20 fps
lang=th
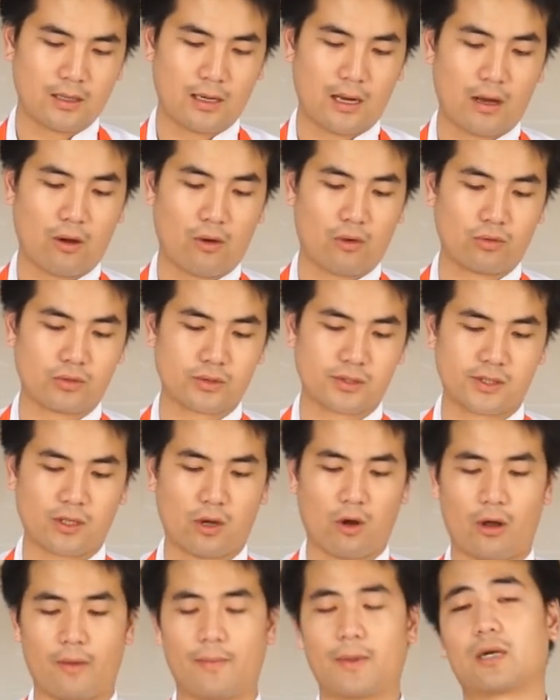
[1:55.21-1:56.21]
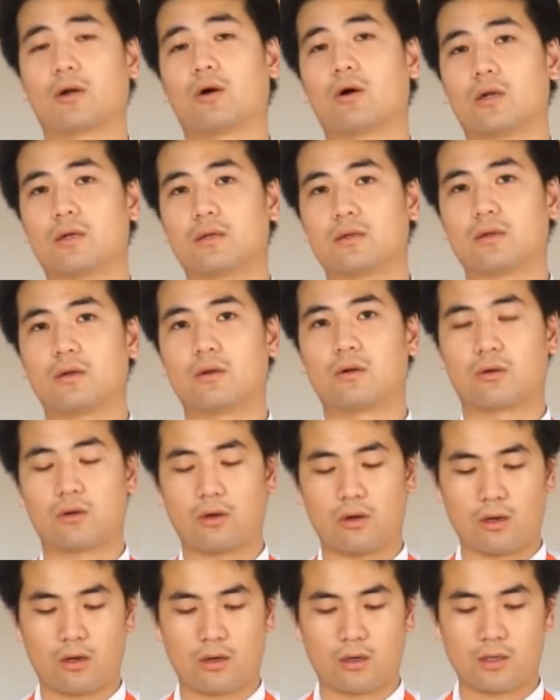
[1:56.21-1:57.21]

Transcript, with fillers: เราซอยมันก่อน แล้วก็